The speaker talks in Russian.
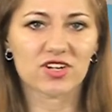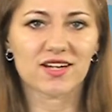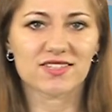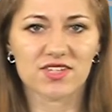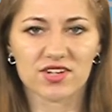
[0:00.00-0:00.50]

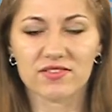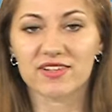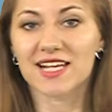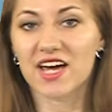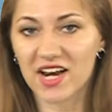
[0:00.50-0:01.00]

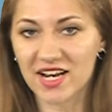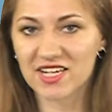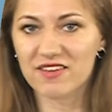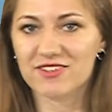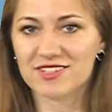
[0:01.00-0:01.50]
характерного для
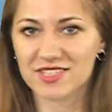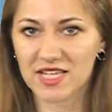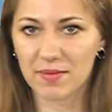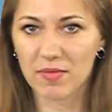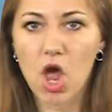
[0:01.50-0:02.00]
ранней
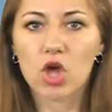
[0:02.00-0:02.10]
весны.